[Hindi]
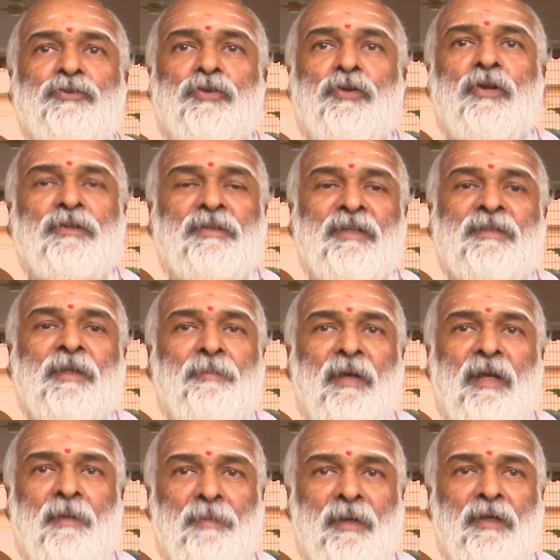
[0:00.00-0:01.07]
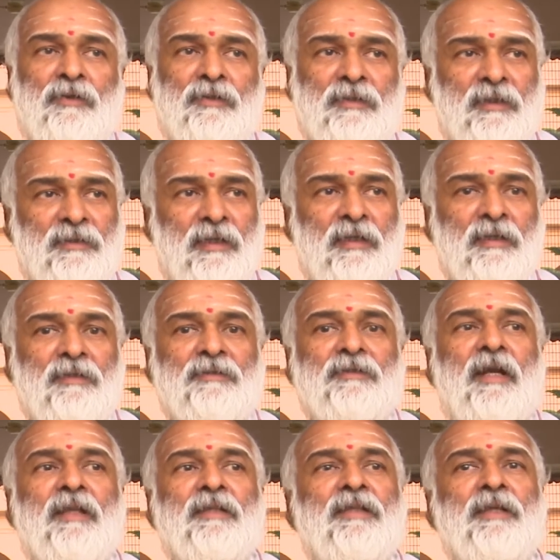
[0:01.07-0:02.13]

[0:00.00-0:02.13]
सूर्योदय से पहले पहले हो जाता है साढ़े